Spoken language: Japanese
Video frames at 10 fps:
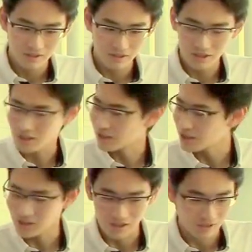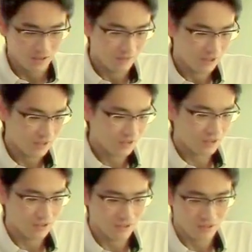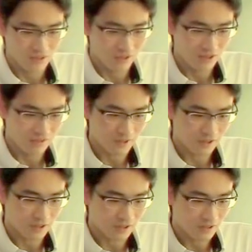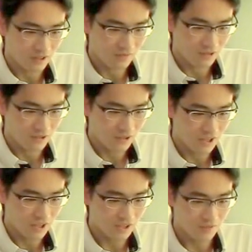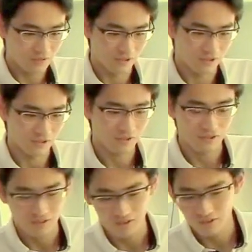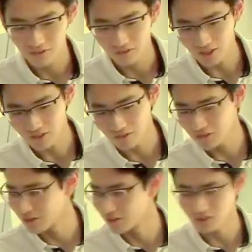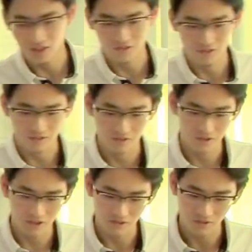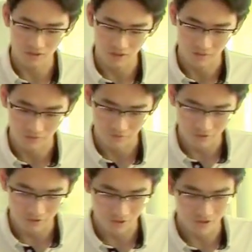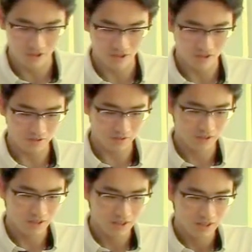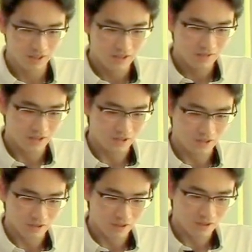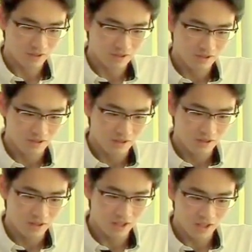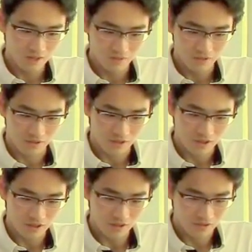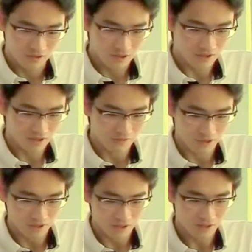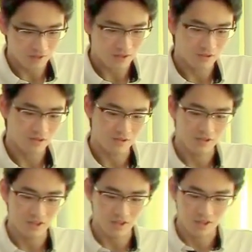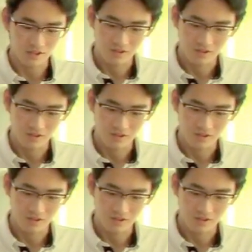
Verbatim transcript: t がターゲットで、まあ、s がソースなんで、まあ、原文と平異化文の単語数の差をの比を取ったというデータと、まあ、あと平異文で削除したまた挿入した単